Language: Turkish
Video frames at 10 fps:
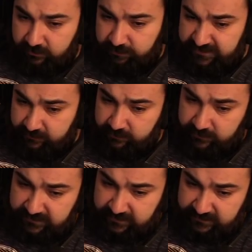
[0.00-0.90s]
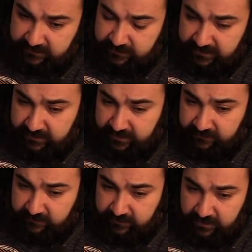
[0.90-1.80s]
bizim sitesi yani
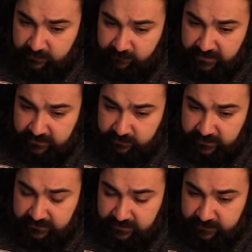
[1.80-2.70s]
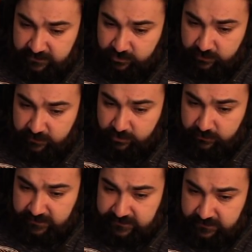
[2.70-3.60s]
Entity Game'in verdiği bir reklamsa problem
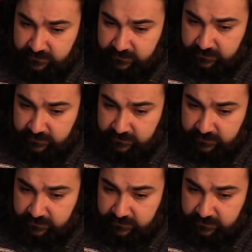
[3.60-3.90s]
olmaz.